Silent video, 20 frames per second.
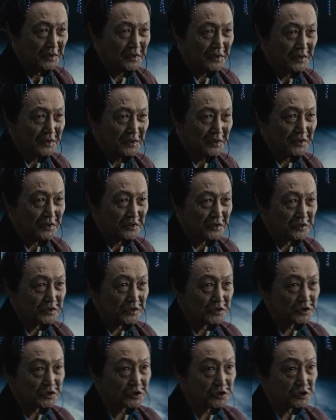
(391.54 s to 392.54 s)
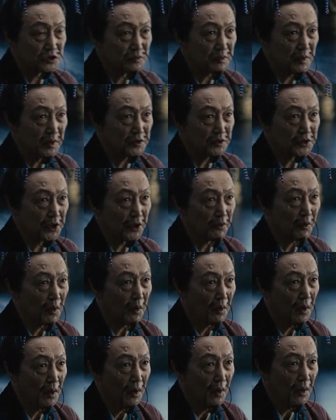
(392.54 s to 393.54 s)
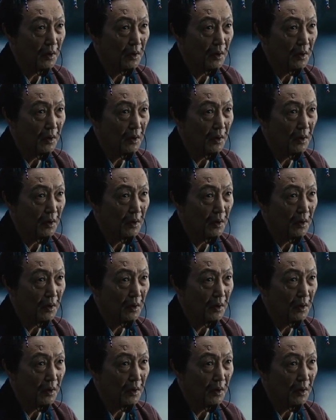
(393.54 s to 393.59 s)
toát lên được cái vẻ tàu khựa trước công nguyên.